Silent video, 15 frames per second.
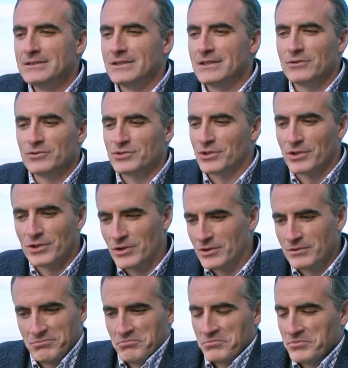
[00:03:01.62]
incluso
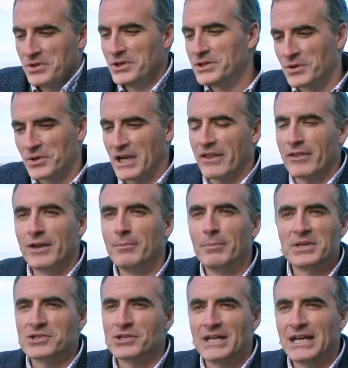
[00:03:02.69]
con tus relaciones
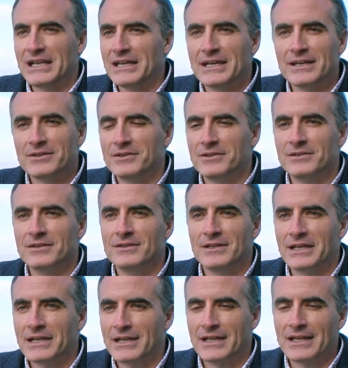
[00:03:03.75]
personales,
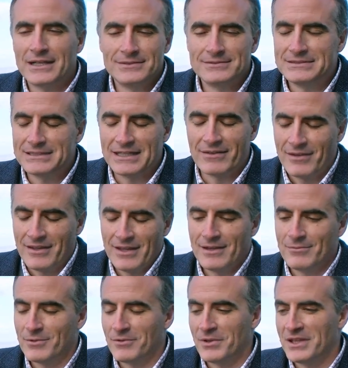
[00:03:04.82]
en general. La
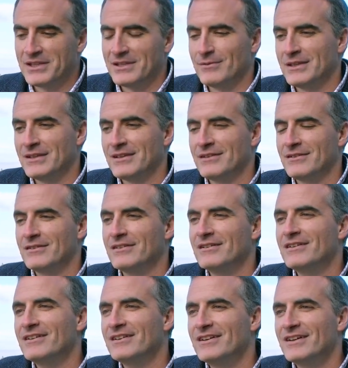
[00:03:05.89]
vida, pues, evidentemente, no,